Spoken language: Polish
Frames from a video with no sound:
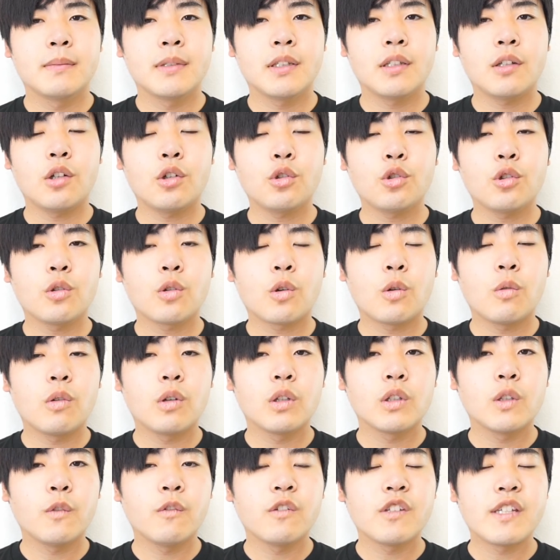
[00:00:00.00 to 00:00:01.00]
Co roku
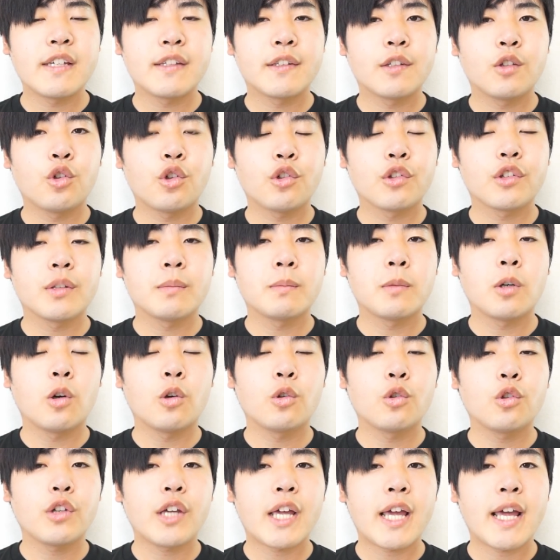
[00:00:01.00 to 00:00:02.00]
około 20 osób
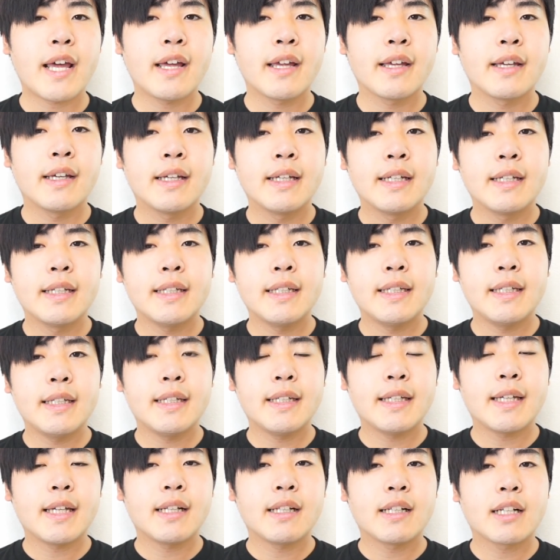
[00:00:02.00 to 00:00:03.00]
choruje
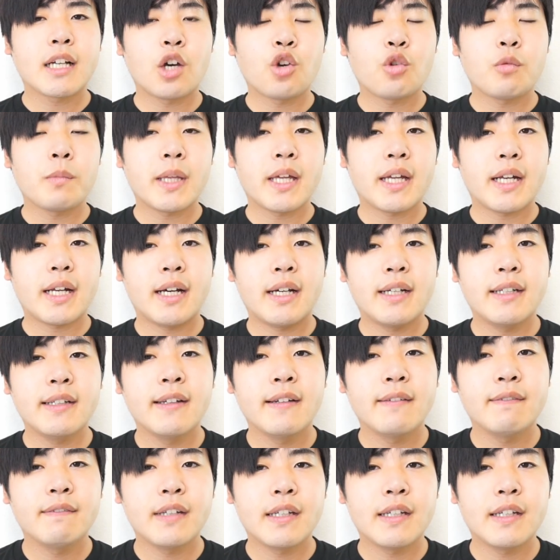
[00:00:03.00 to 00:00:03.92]
i kilka umiera,